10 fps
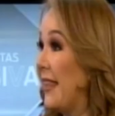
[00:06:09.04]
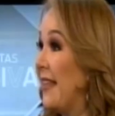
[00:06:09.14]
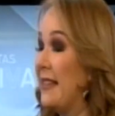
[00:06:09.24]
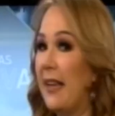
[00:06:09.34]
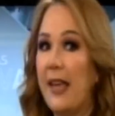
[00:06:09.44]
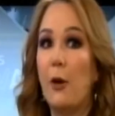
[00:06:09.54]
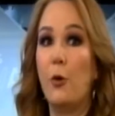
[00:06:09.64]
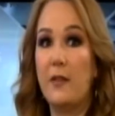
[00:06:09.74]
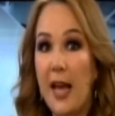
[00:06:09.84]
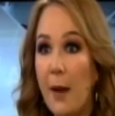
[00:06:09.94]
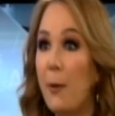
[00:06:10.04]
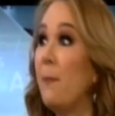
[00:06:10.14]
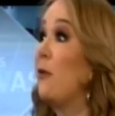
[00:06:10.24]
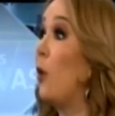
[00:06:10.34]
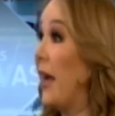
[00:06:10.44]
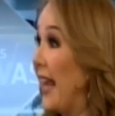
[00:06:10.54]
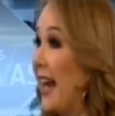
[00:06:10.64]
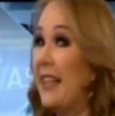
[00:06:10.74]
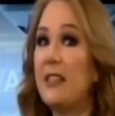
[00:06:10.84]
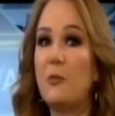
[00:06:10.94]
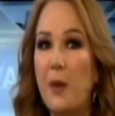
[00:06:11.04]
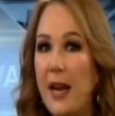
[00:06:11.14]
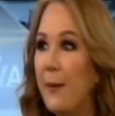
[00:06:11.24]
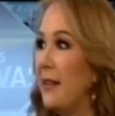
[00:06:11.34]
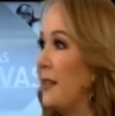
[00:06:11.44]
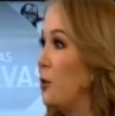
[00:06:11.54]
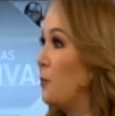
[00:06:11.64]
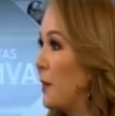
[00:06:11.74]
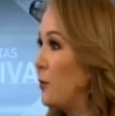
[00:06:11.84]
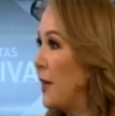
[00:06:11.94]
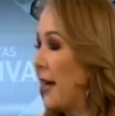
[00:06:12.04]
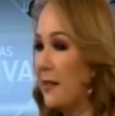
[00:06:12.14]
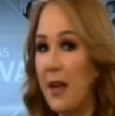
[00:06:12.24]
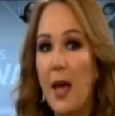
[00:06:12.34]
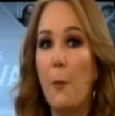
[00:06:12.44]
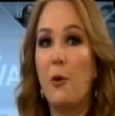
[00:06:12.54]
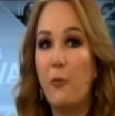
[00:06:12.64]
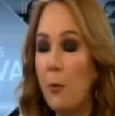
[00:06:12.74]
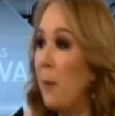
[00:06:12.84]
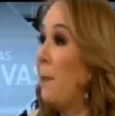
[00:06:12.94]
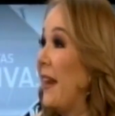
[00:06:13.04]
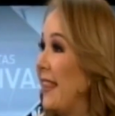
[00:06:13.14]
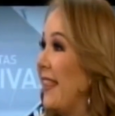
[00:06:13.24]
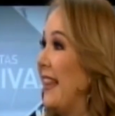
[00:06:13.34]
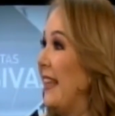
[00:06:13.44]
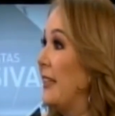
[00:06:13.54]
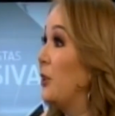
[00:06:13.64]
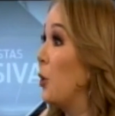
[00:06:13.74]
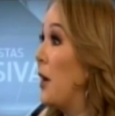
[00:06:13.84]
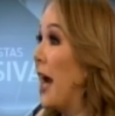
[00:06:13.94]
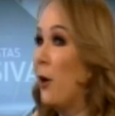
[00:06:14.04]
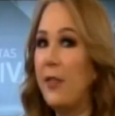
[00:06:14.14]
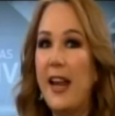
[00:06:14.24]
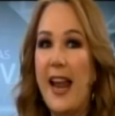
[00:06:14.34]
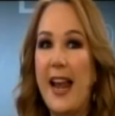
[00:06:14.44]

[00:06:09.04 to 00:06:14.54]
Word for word: desde que Luis de Alba empezó a crear esas palabras y esos personajes, pues forman parte del diccionario de la